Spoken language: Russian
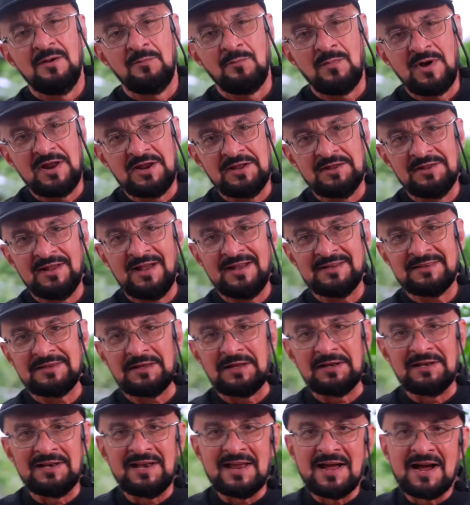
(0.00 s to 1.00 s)
Маринад
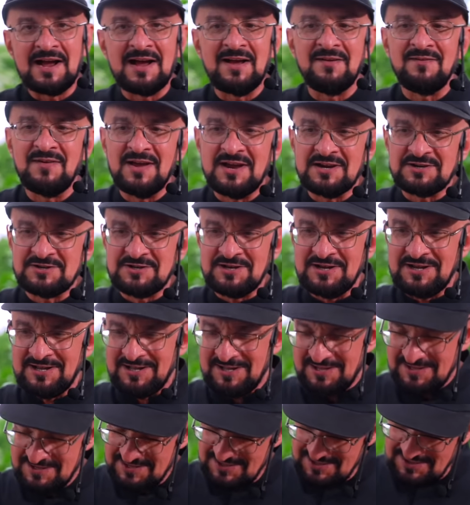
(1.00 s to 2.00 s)
для говяжьих
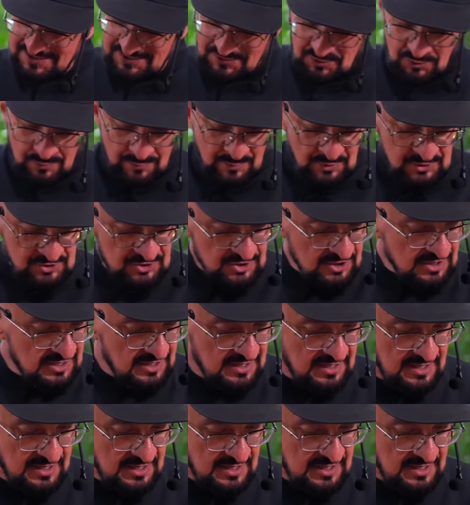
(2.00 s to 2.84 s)
ребрышек.